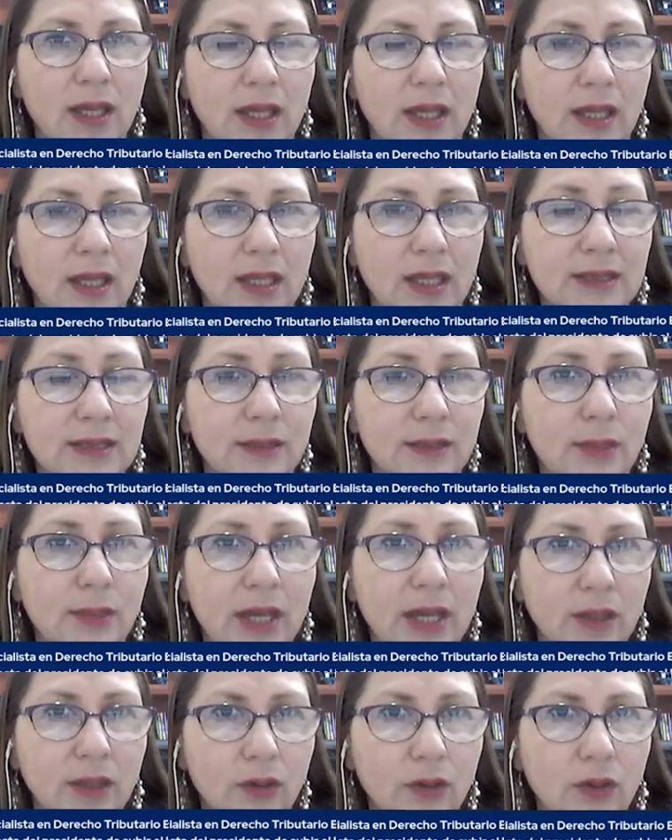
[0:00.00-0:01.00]
En ese
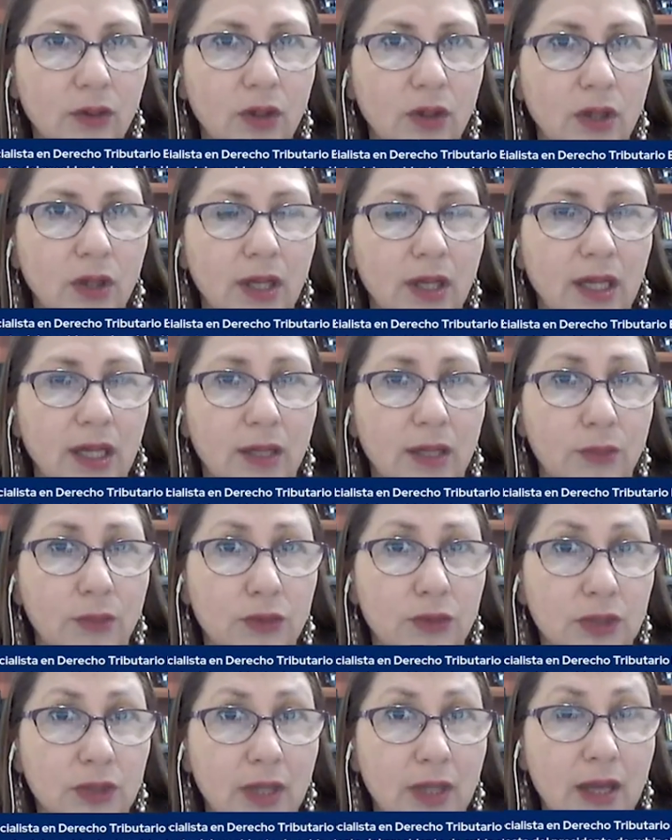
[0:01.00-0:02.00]
marco,
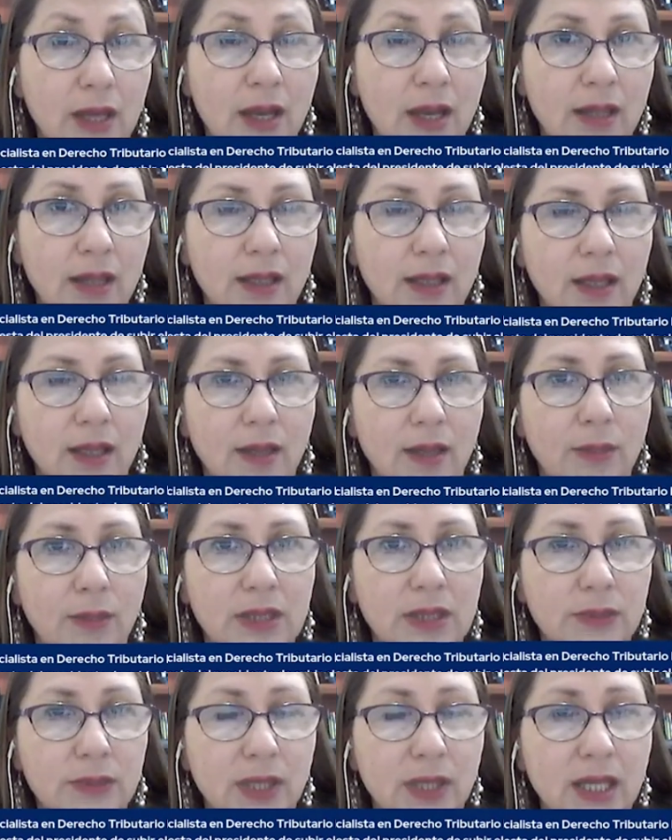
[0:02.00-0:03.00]
creemos que hay que
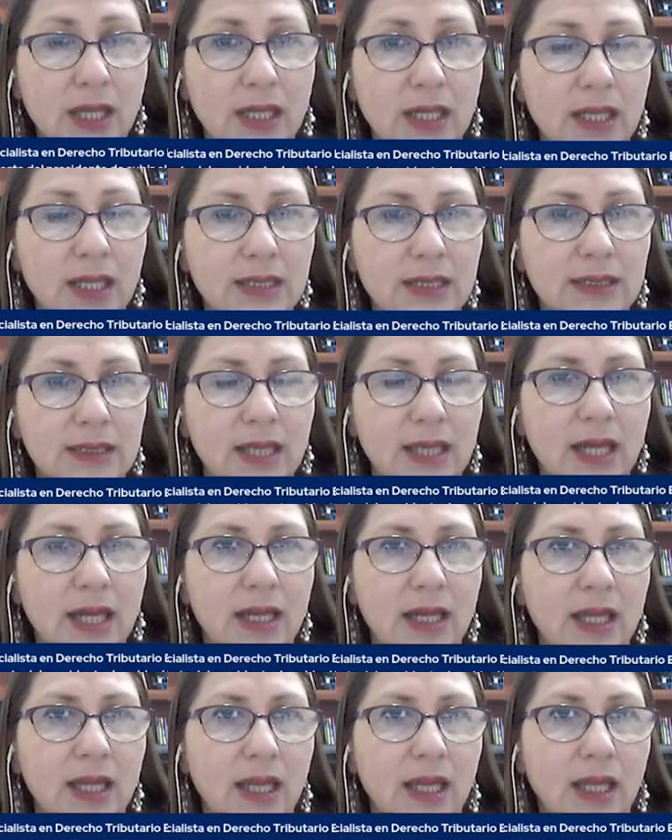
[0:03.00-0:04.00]
más bien analizar
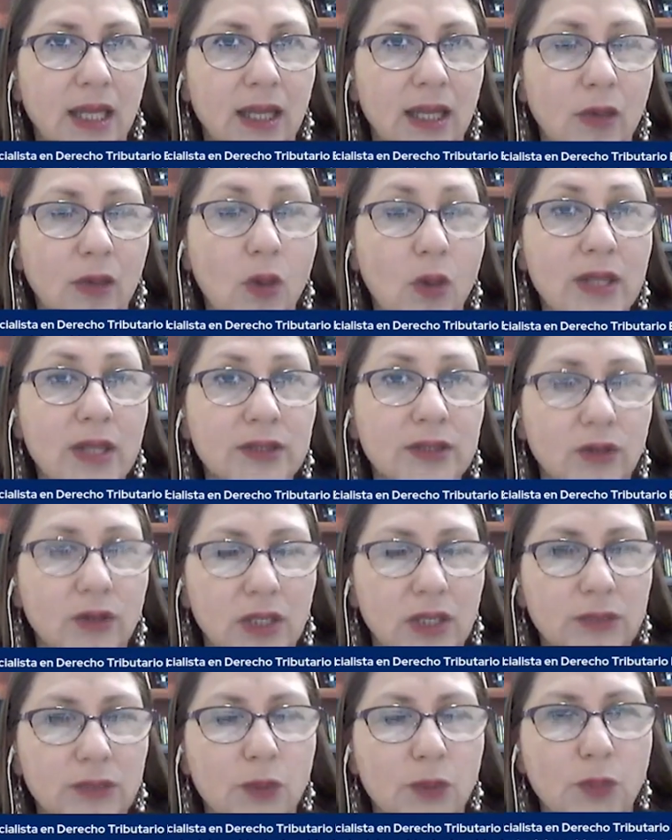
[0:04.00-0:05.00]
eh, cuáles son
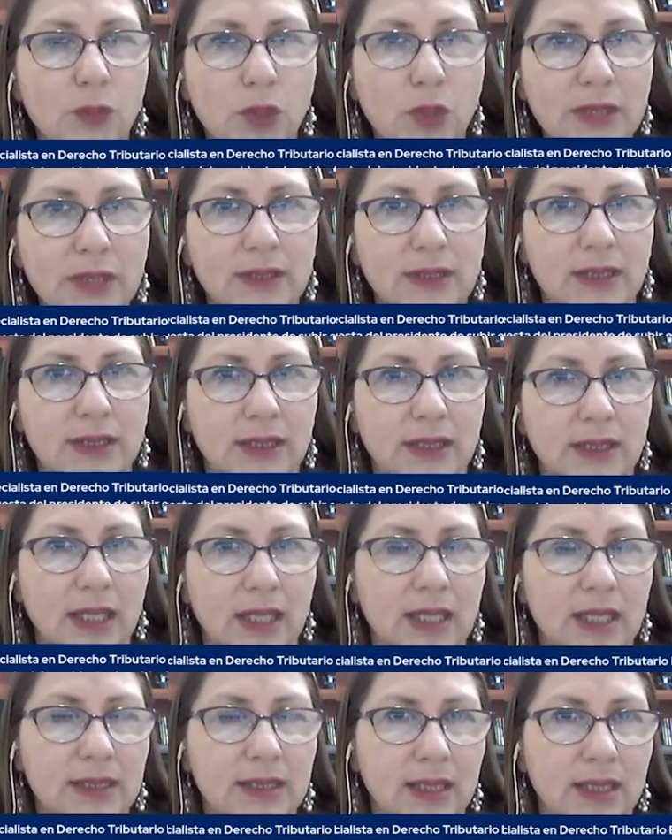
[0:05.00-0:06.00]
las propuestas que él
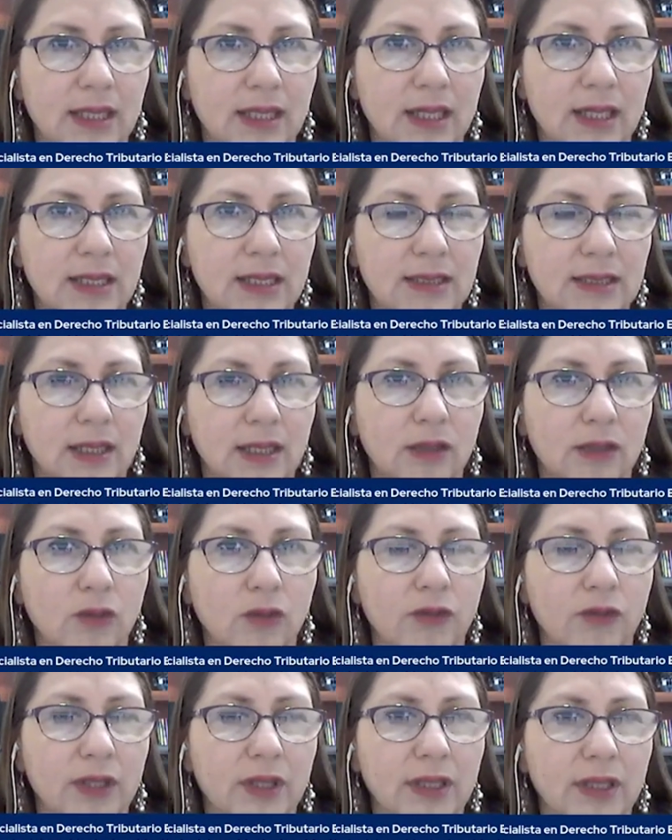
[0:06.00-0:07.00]
está realizando
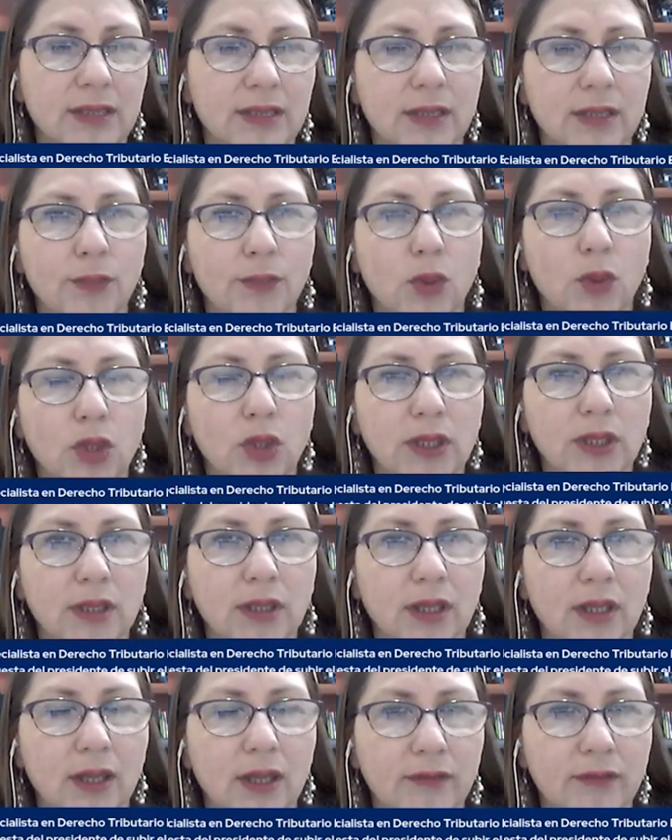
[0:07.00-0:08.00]
frente a esta
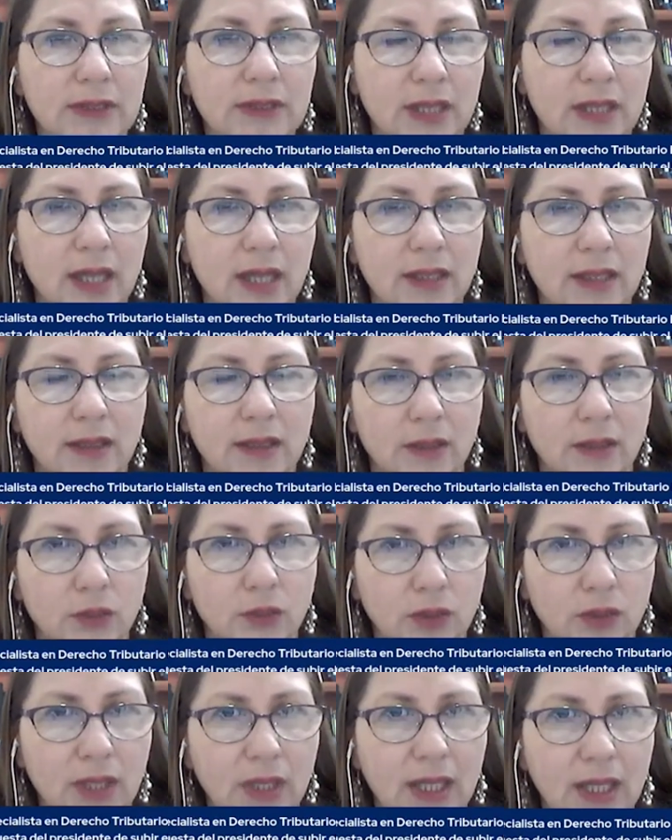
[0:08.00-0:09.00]
política fiscal y
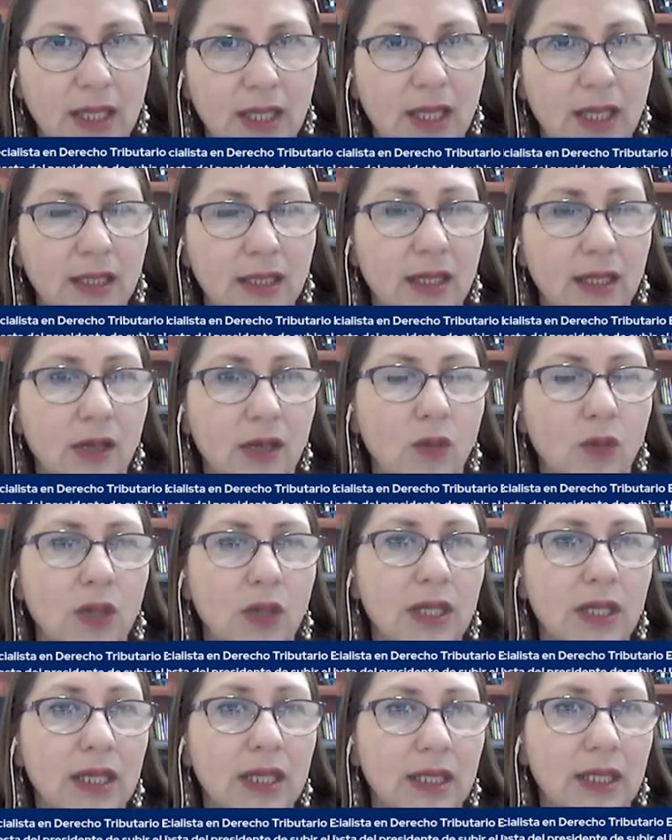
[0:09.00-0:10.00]
tributaria de la
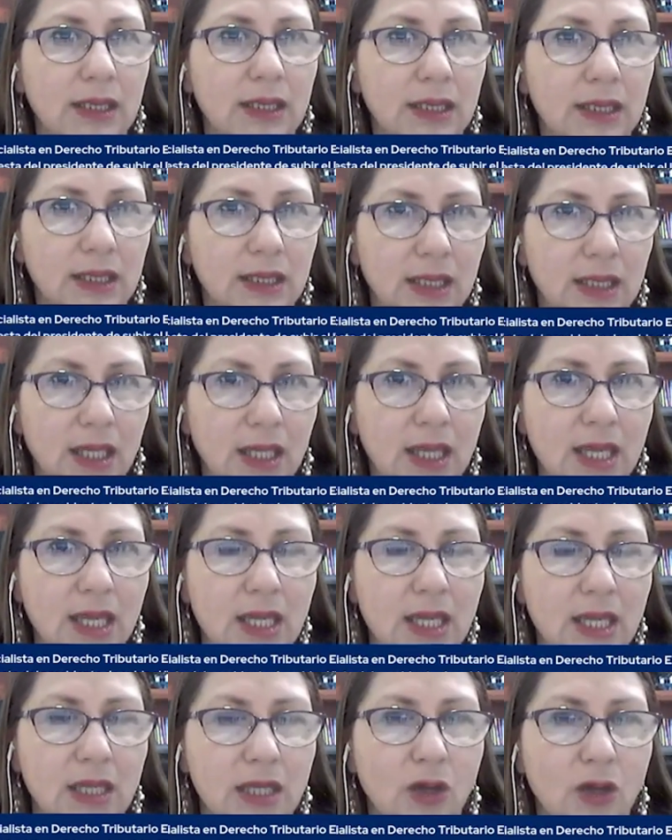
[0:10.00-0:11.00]
cual él dirige
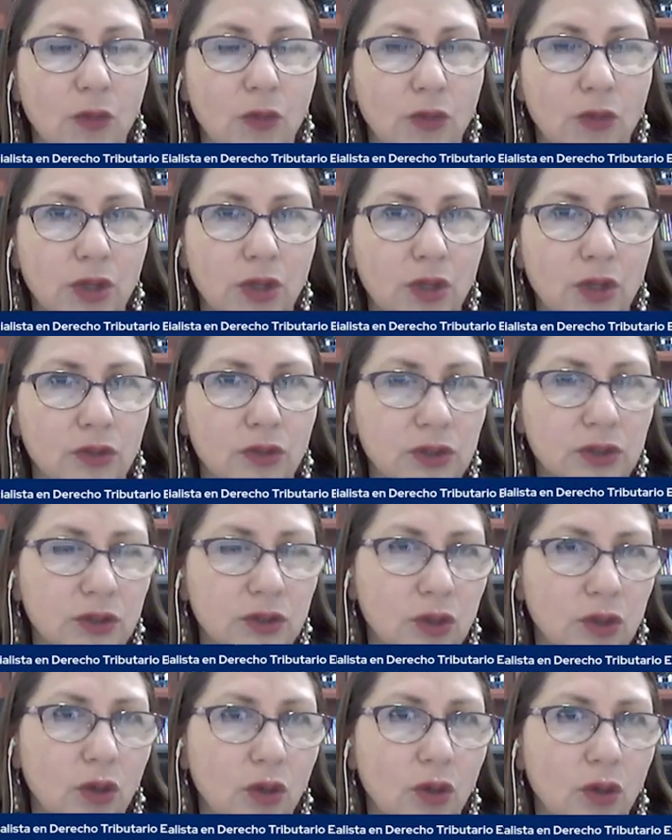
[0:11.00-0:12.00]
y como digo,
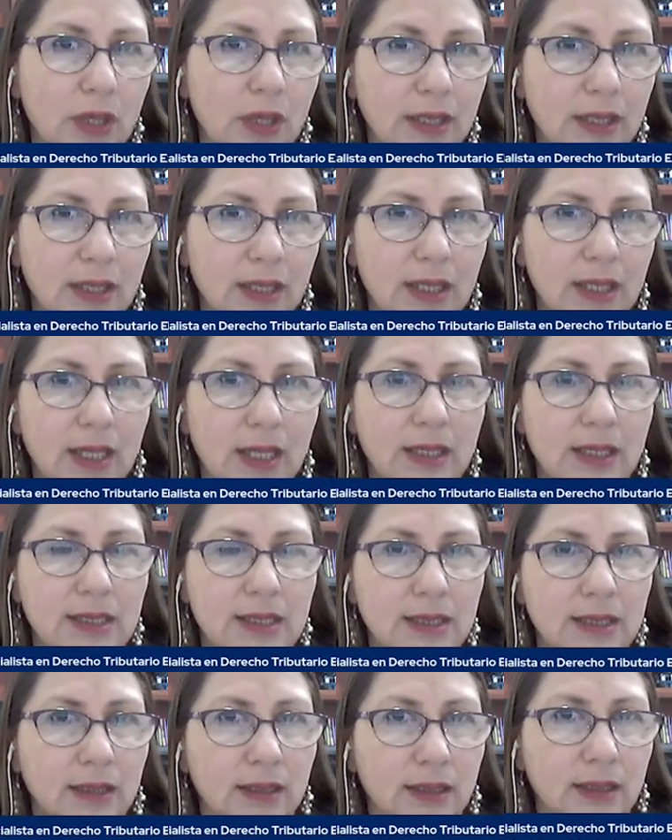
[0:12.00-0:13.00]
solo él tiene la
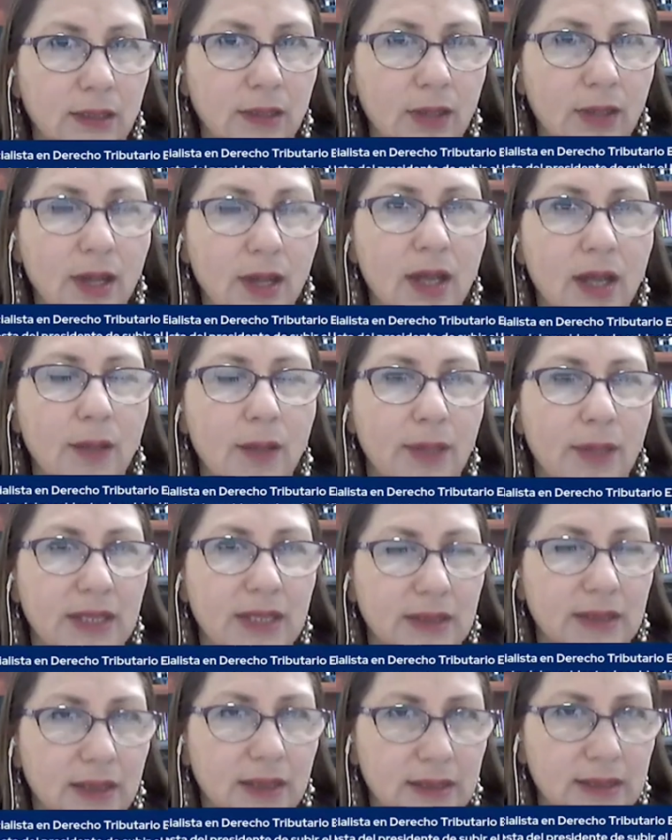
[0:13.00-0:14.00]
iniciativa
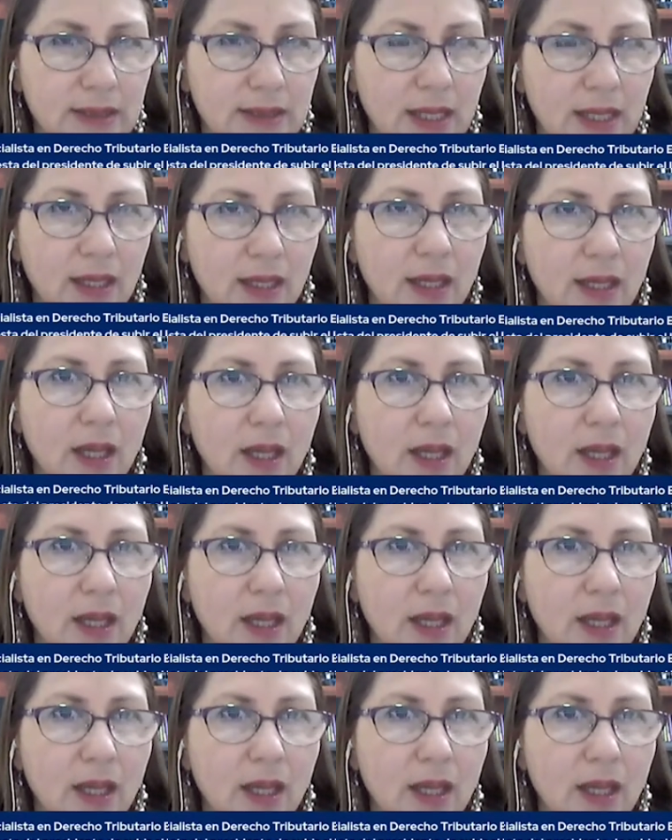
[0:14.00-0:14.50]
presidencial.